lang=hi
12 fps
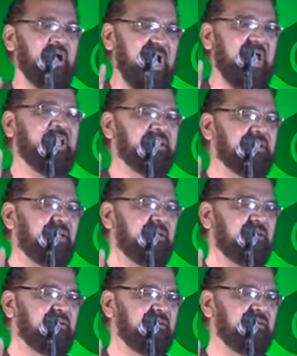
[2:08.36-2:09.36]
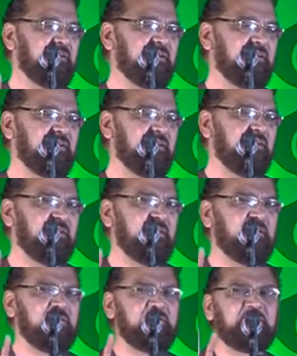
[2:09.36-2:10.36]
हाल दिल
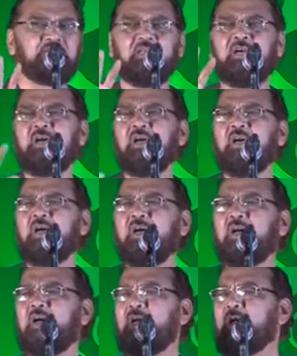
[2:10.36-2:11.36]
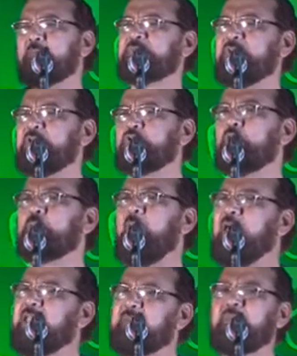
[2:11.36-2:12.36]
सबसे
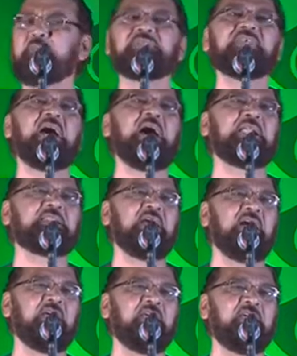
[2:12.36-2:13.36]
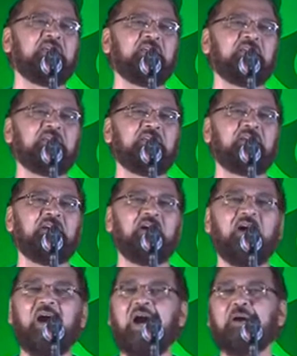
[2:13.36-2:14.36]
छुपाने में मजा आता है
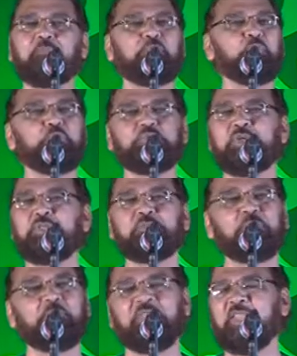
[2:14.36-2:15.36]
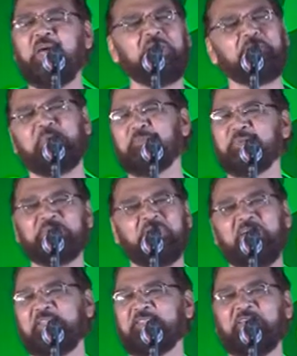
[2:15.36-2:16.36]
आप पूछें तो बताने में मजा
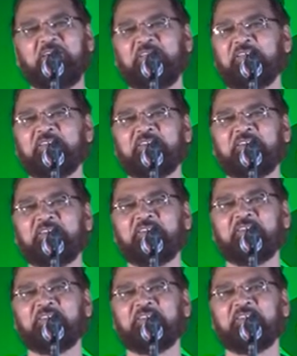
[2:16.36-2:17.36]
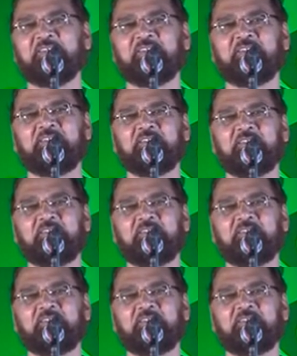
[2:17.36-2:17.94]
आता है वाह वाह